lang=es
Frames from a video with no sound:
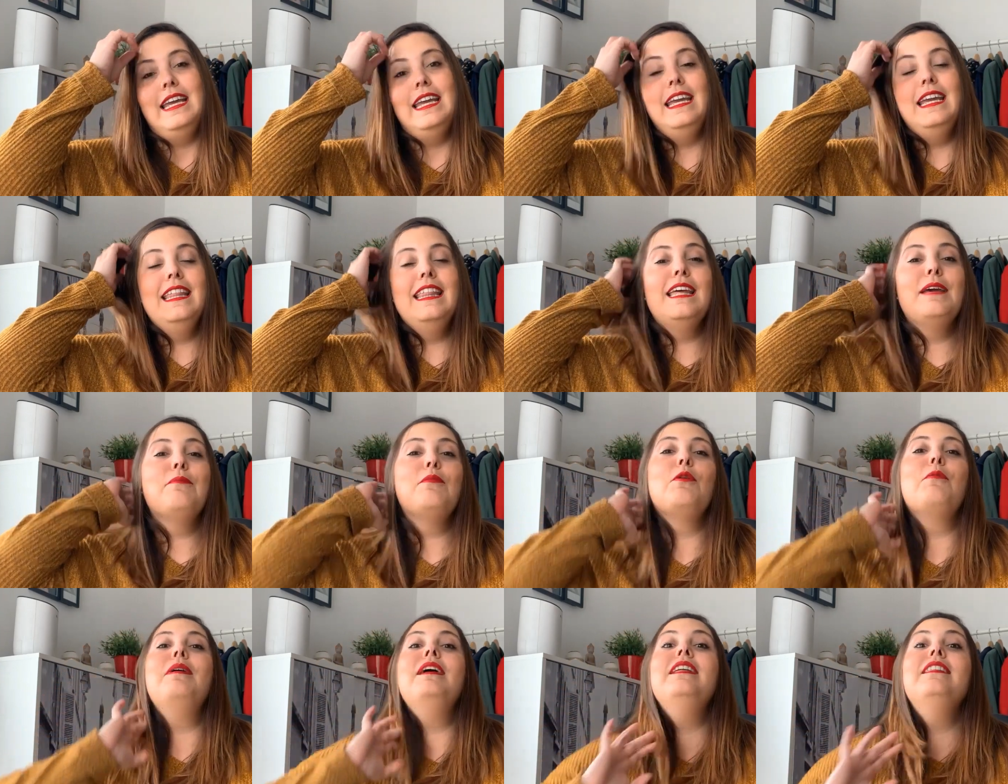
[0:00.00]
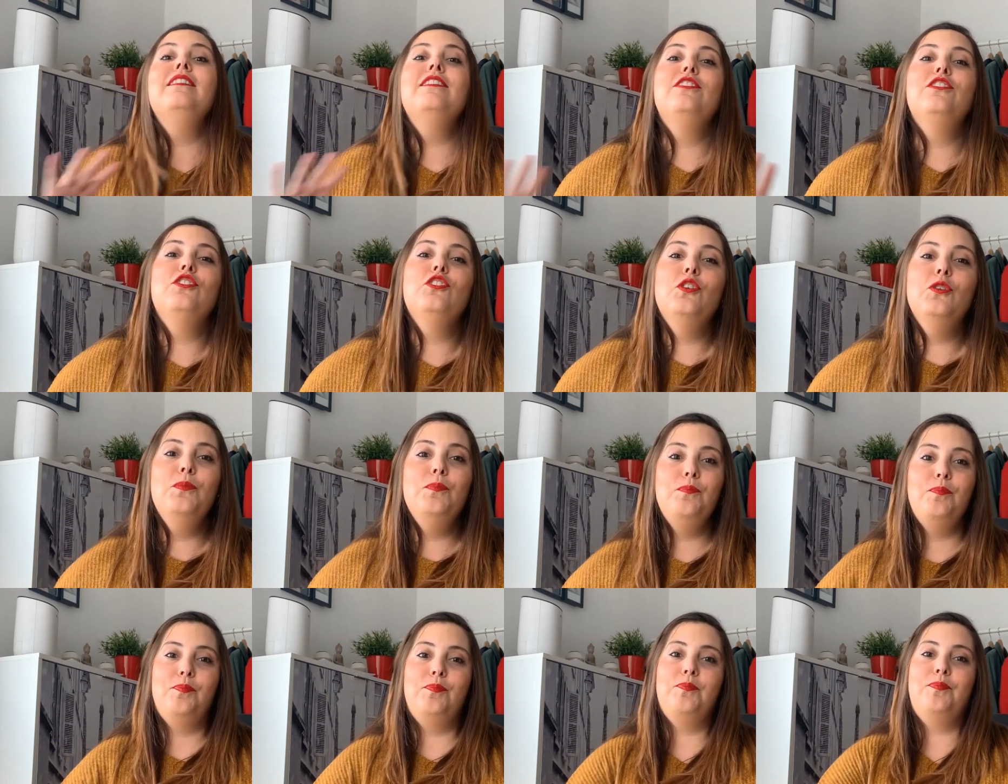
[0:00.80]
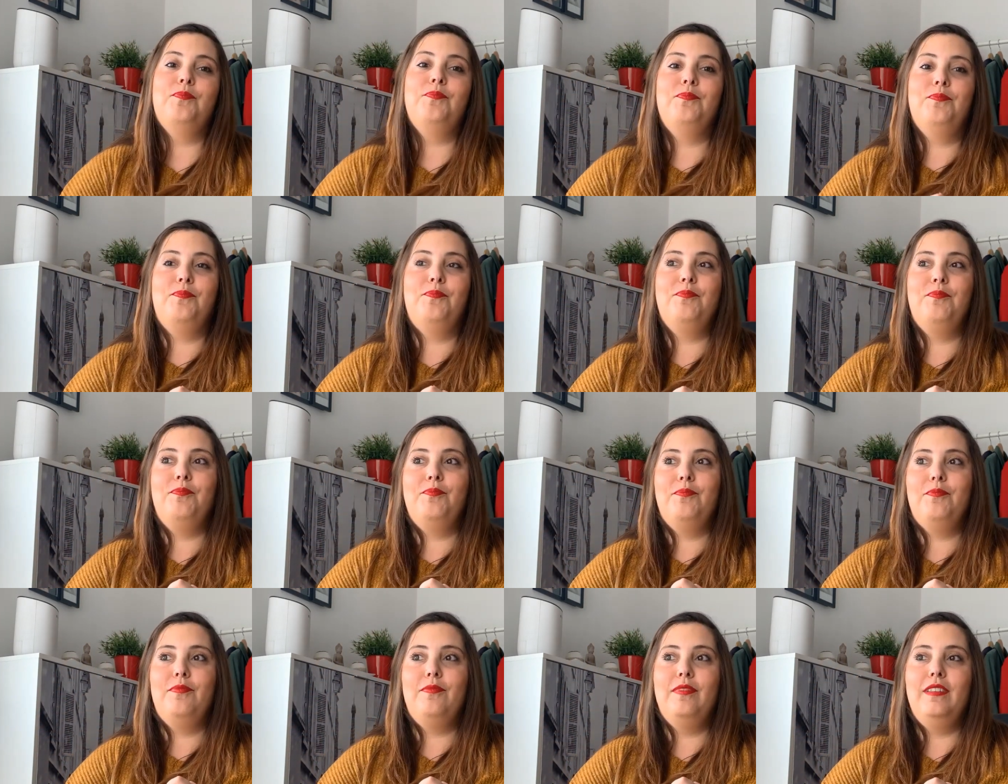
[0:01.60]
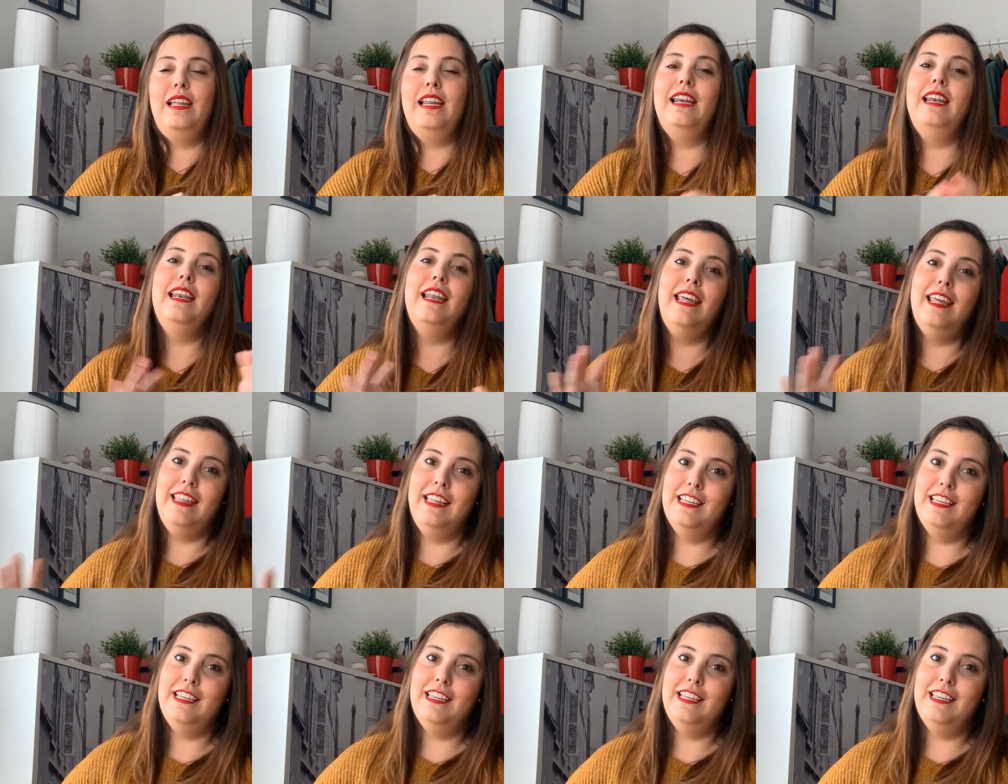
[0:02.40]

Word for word: Y de momento le